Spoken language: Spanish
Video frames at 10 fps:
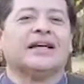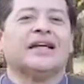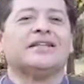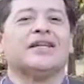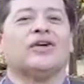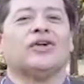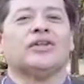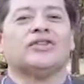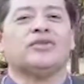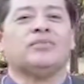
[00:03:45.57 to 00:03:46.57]
¿Qué hicieron los
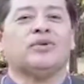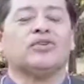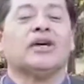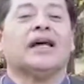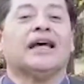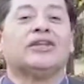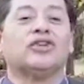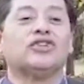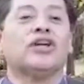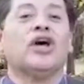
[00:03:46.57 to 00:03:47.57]
discípulos?
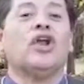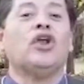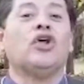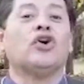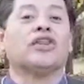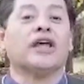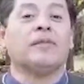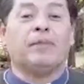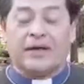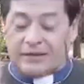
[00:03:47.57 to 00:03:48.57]
Entonces los
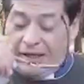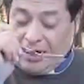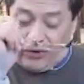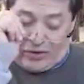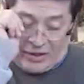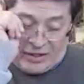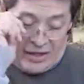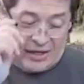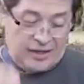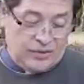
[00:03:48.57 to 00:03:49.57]
despertaron
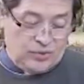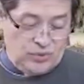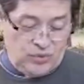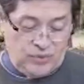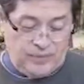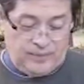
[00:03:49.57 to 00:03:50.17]
a Jesús